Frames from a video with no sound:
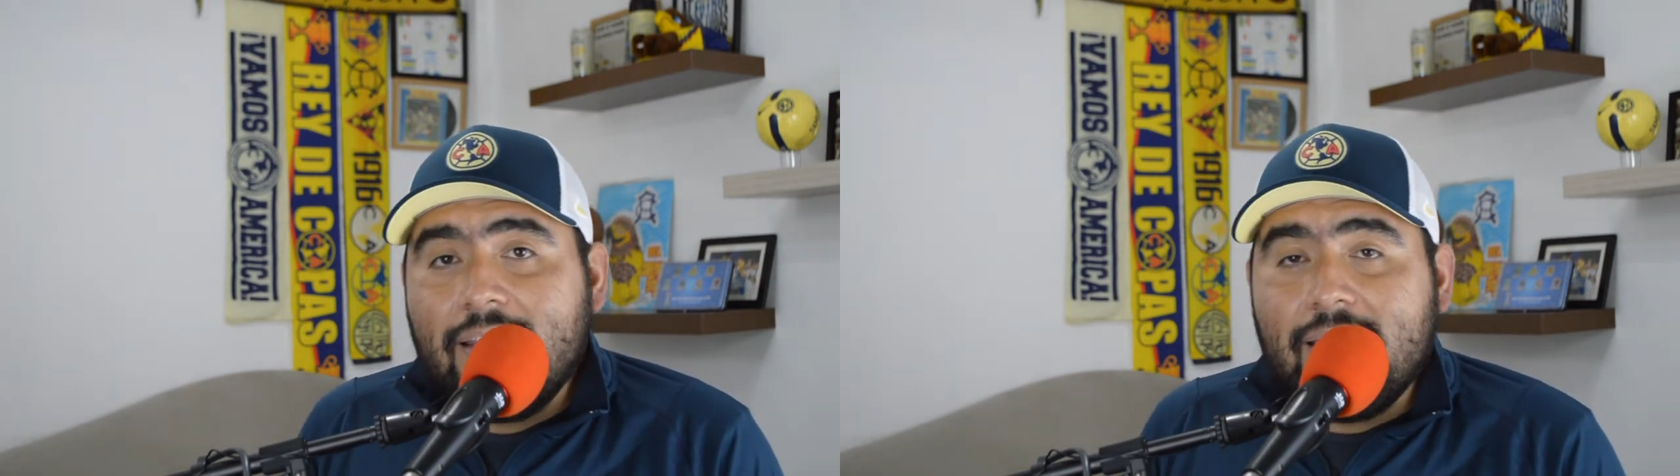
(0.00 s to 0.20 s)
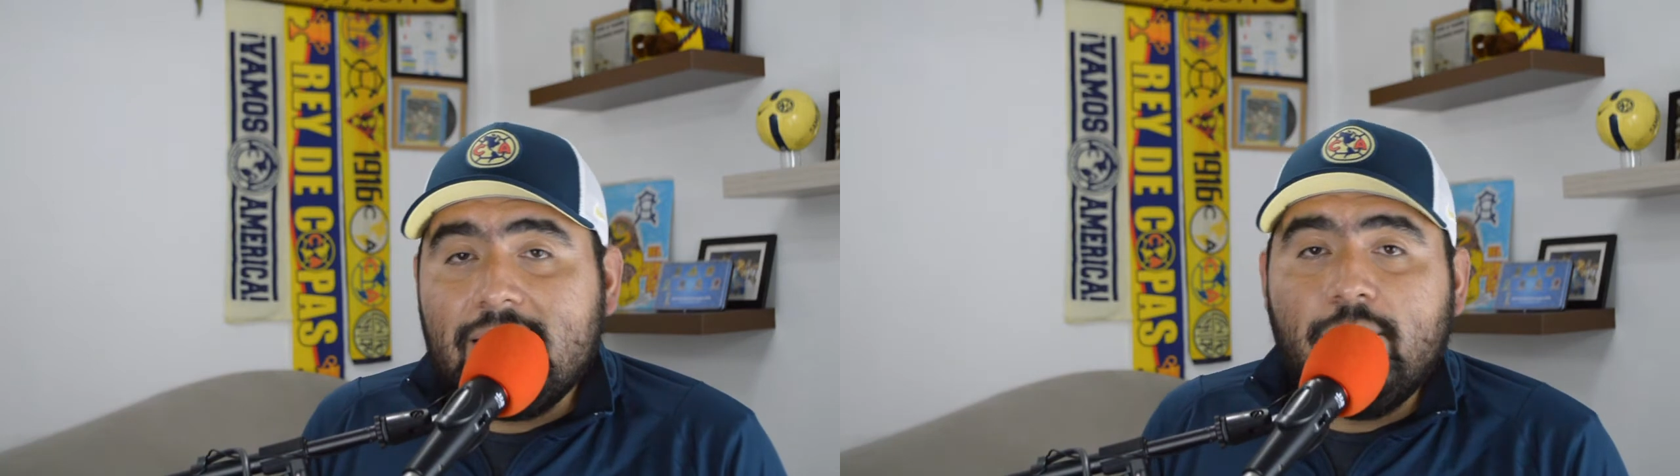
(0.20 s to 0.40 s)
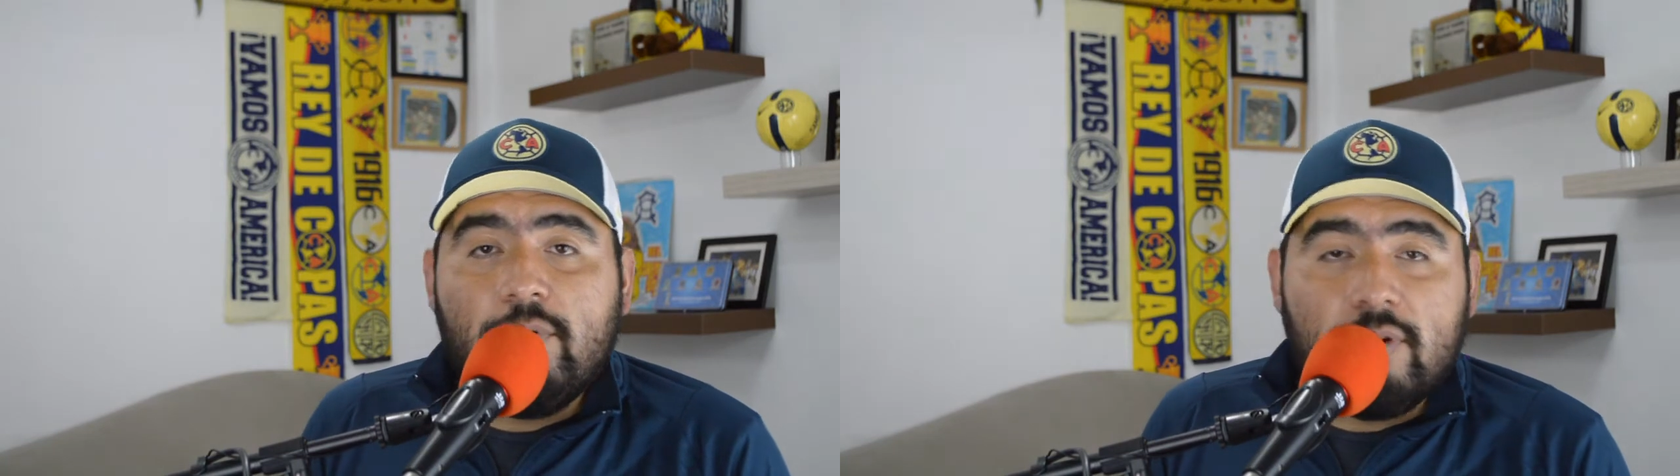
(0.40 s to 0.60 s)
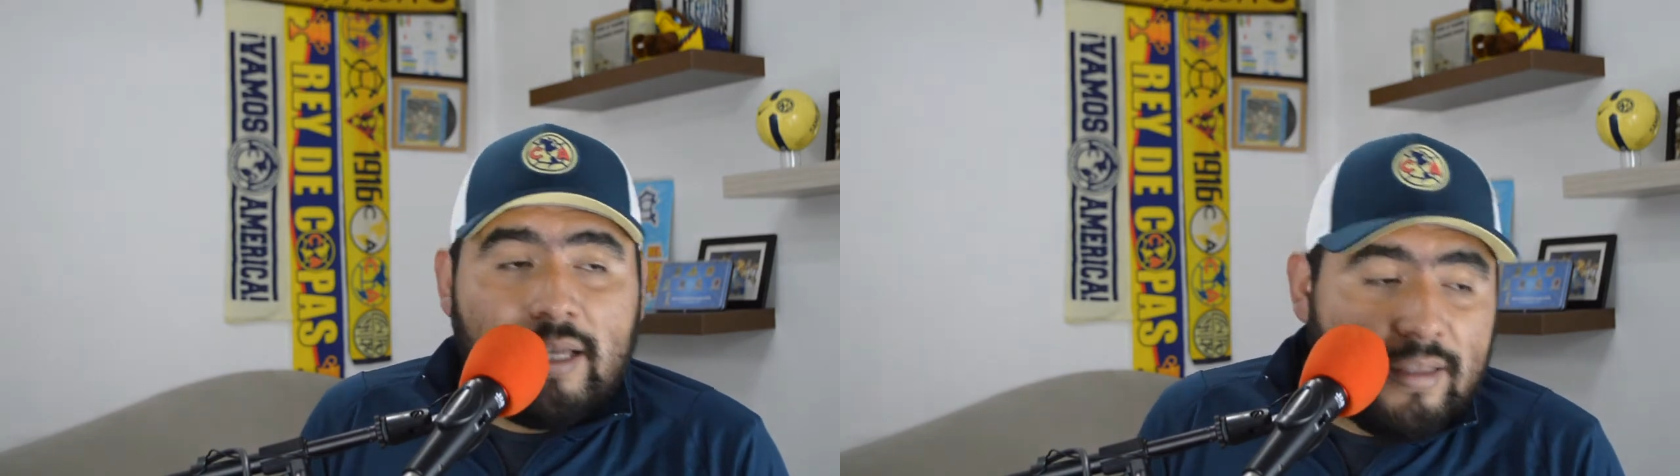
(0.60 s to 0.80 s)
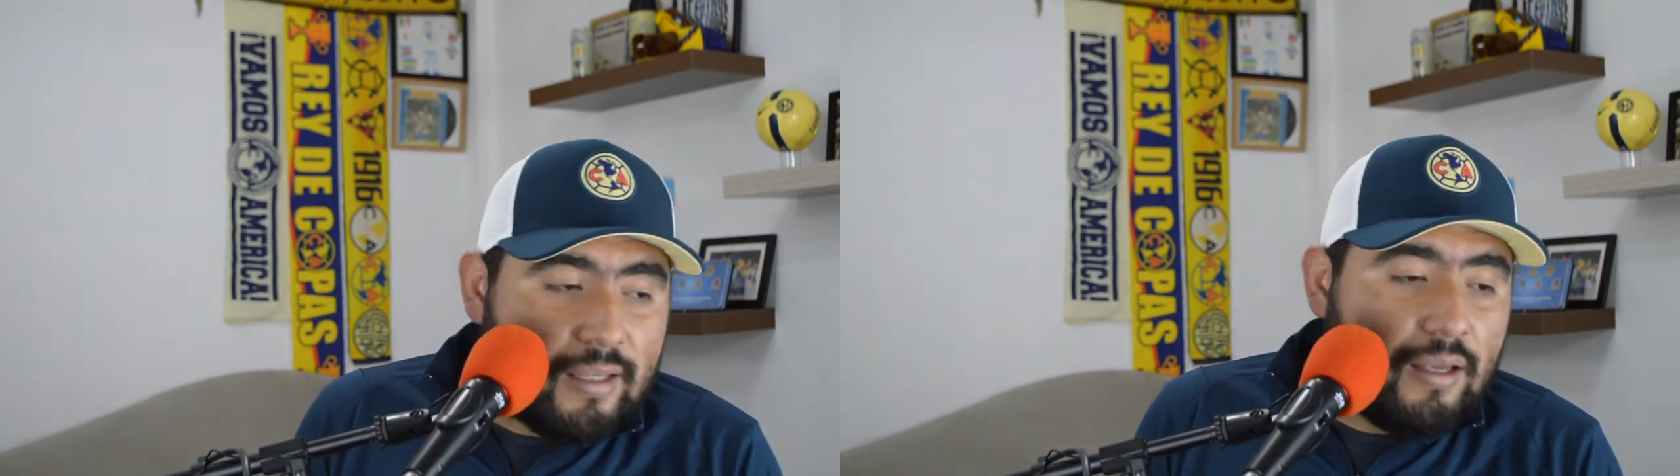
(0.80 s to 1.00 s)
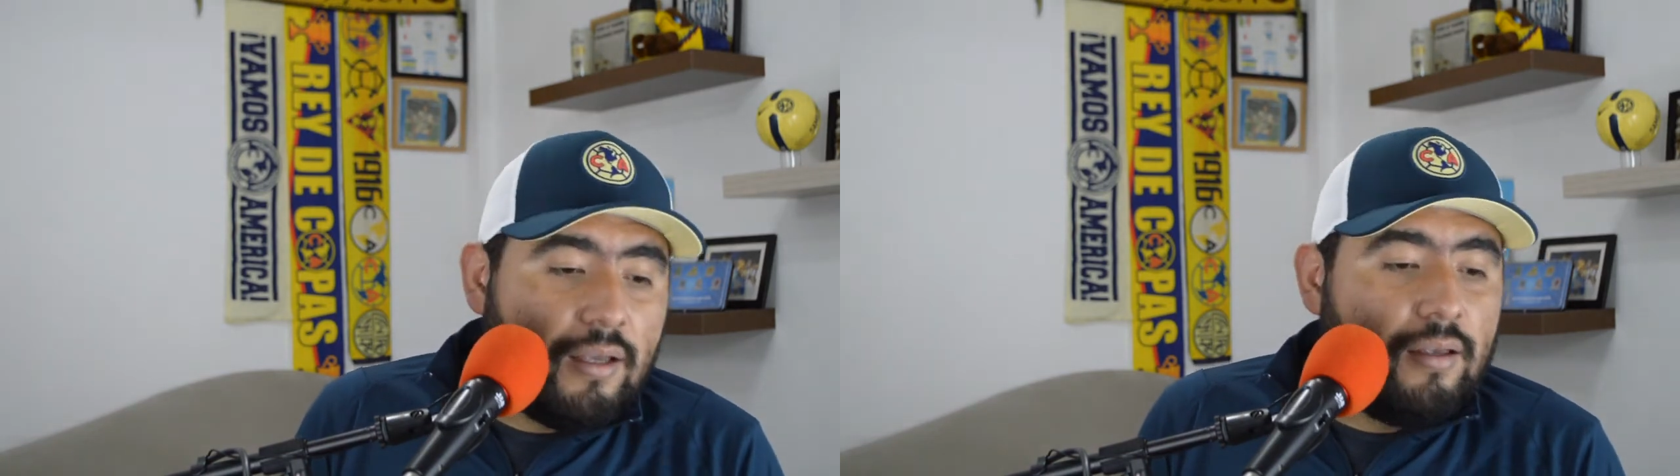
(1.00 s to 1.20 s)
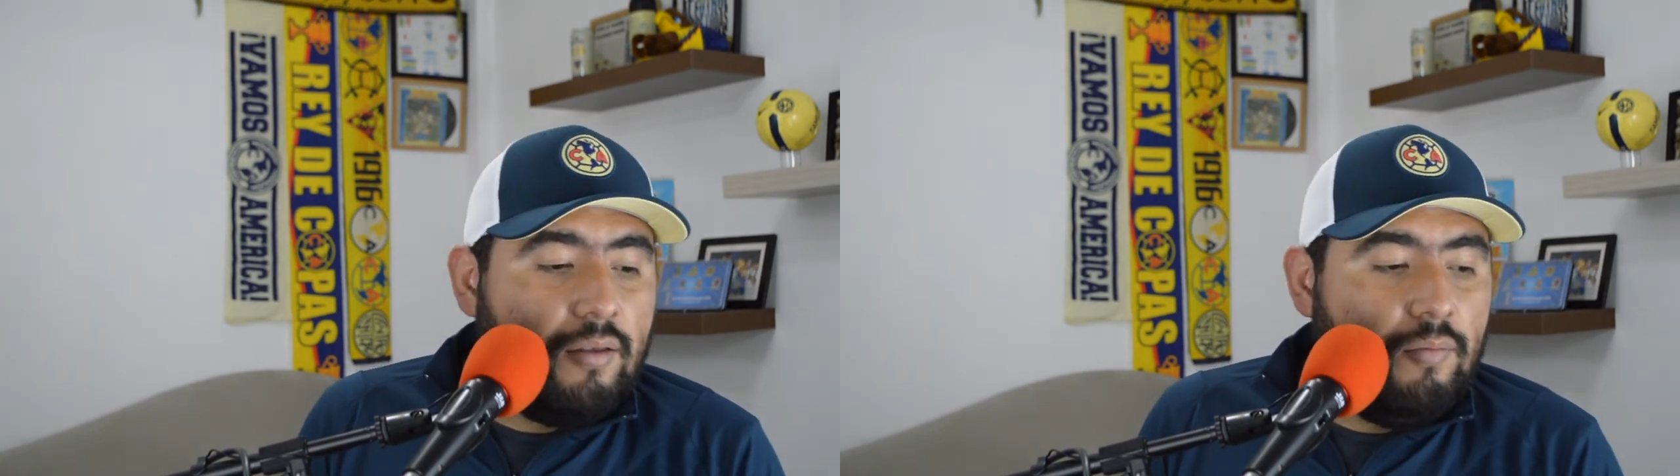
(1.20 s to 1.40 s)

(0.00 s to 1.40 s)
que es importante,